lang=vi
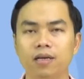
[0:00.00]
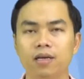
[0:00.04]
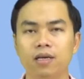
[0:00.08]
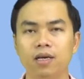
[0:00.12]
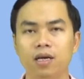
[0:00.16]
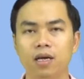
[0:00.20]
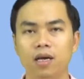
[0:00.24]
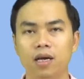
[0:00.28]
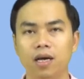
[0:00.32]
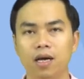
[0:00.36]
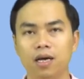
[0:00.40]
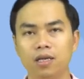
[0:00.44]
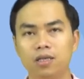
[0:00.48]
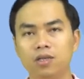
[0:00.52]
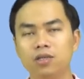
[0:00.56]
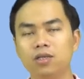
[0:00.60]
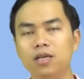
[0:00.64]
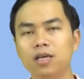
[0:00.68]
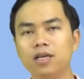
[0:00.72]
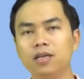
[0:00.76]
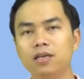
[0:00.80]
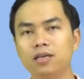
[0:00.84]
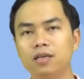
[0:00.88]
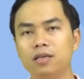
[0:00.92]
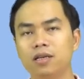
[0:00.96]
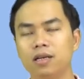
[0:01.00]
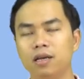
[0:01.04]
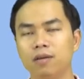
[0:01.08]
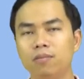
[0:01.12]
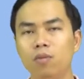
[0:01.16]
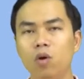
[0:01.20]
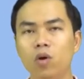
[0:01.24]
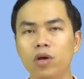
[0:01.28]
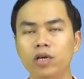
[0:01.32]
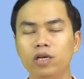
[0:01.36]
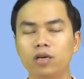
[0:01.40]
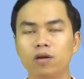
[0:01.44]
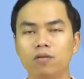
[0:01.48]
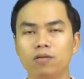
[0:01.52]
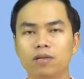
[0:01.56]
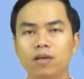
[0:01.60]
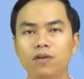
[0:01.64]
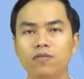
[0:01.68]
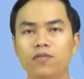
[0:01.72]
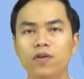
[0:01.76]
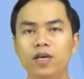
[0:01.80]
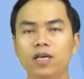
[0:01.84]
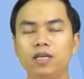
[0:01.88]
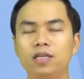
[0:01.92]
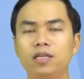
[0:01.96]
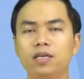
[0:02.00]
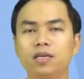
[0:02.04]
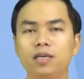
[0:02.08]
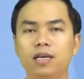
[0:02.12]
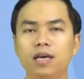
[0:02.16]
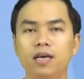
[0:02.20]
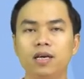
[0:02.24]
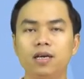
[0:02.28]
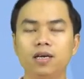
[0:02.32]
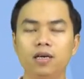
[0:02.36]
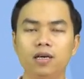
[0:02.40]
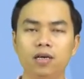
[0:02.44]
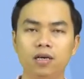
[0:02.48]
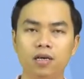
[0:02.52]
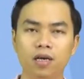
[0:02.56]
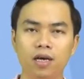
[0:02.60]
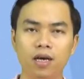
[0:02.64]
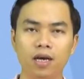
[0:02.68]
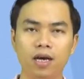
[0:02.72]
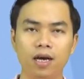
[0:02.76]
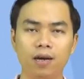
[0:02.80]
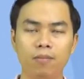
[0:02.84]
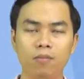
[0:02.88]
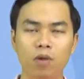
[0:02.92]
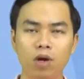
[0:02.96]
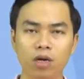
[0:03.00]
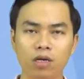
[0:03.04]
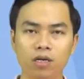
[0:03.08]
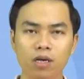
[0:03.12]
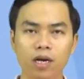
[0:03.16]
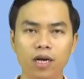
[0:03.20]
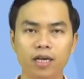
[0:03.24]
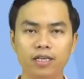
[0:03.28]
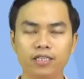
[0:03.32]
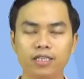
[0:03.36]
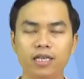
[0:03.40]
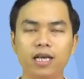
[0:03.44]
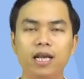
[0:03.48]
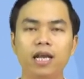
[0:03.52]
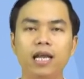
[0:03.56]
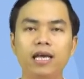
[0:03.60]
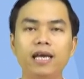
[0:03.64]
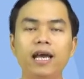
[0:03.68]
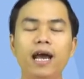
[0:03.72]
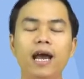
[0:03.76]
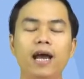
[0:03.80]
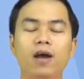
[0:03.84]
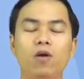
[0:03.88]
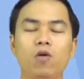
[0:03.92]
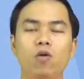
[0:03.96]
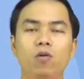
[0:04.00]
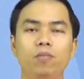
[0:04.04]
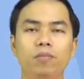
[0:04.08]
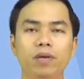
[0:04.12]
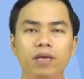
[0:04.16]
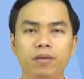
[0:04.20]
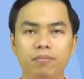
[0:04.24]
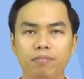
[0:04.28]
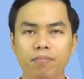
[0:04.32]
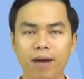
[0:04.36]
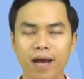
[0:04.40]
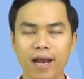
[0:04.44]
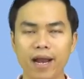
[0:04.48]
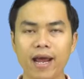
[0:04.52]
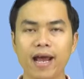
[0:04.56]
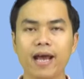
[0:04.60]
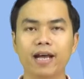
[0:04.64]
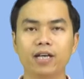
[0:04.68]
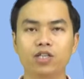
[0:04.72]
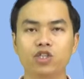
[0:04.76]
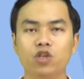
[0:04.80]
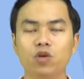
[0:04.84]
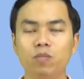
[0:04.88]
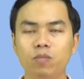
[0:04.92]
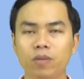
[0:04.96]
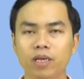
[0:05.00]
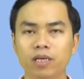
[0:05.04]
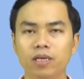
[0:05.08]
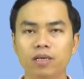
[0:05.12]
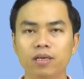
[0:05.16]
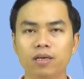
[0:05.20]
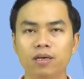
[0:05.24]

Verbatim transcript: à, thứ nhất là mô hình cộng tác viên tức là à, mọi người sẽ lấy hàng của mình bán hàng cho mình